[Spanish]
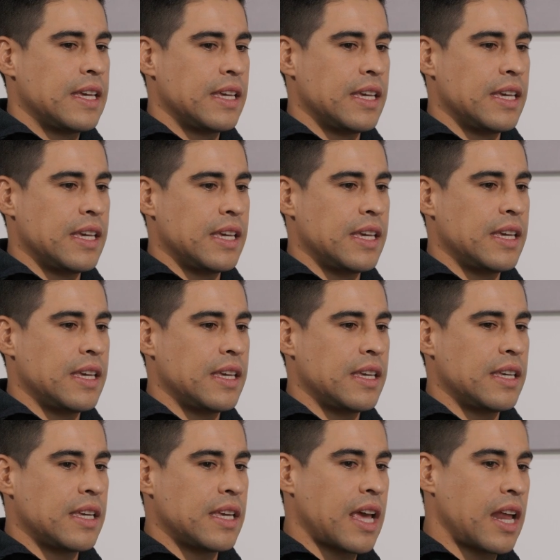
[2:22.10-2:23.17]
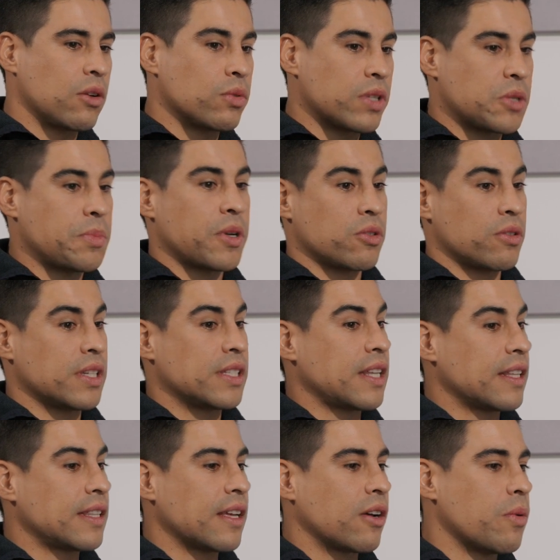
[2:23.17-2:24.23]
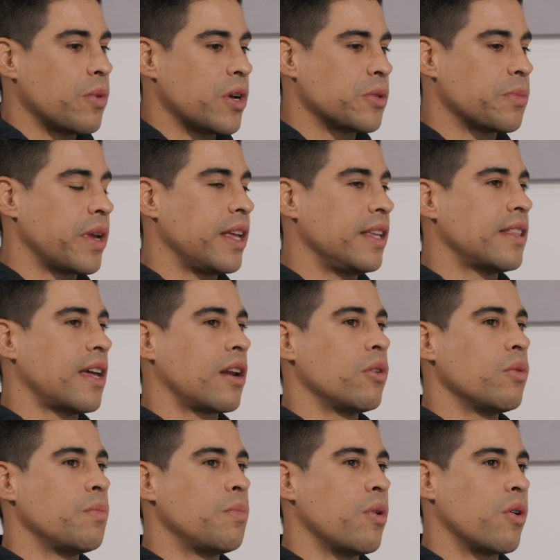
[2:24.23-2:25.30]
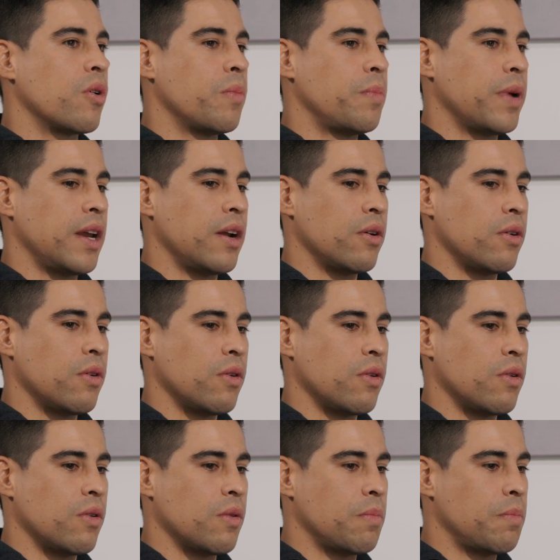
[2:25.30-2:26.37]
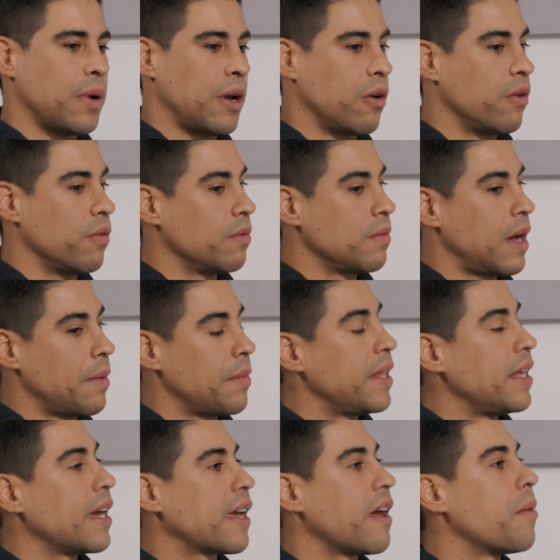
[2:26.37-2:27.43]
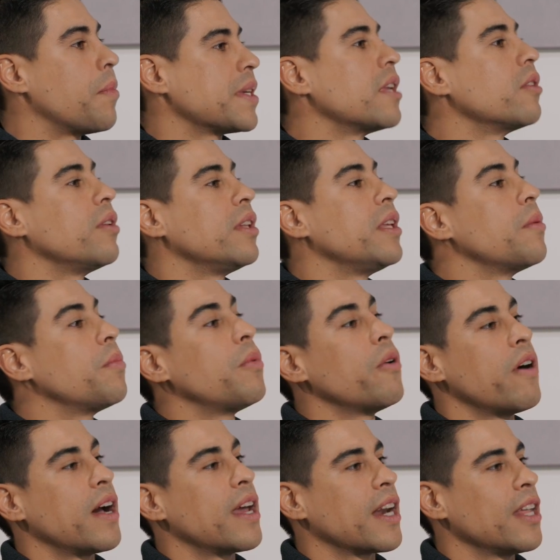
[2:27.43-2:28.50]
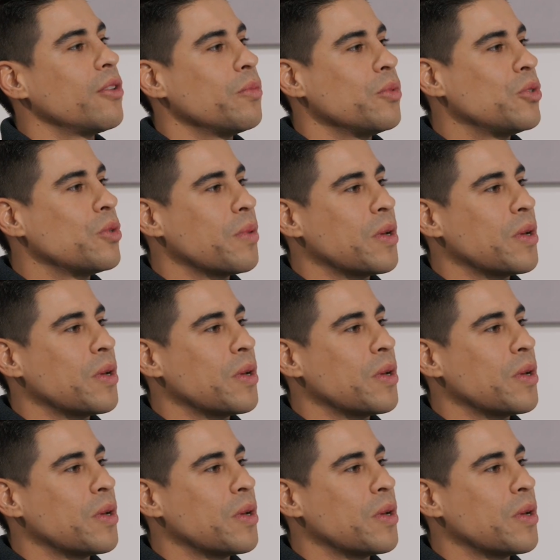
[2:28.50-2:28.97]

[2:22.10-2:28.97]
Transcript: y, algunas personas tratan como desmeritarle un poco, pero, pero a medida que va pasando el tiempo va agarrando mucho